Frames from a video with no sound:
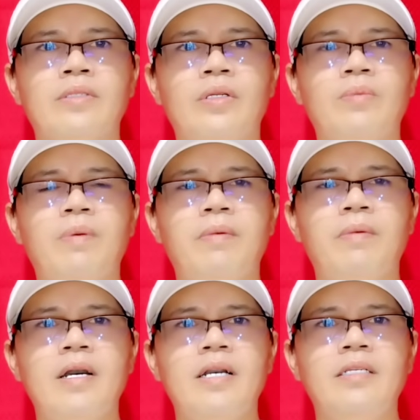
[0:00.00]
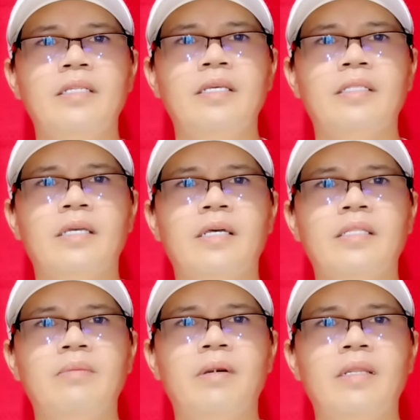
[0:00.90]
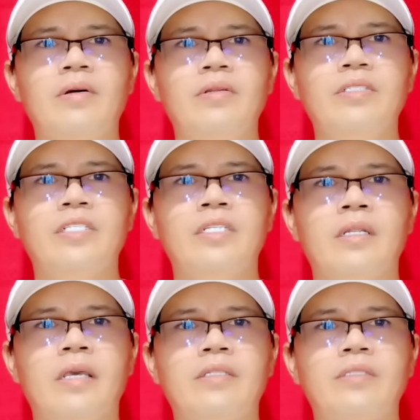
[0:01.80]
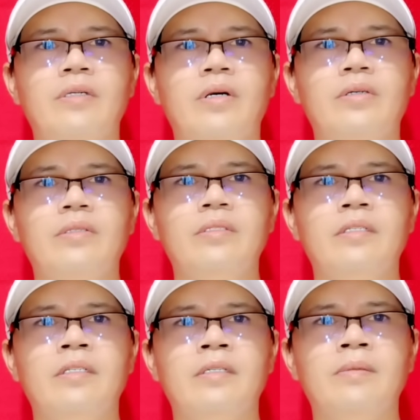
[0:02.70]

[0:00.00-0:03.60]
So ano pa ba ang hinihintay natin mga lods? Let's go!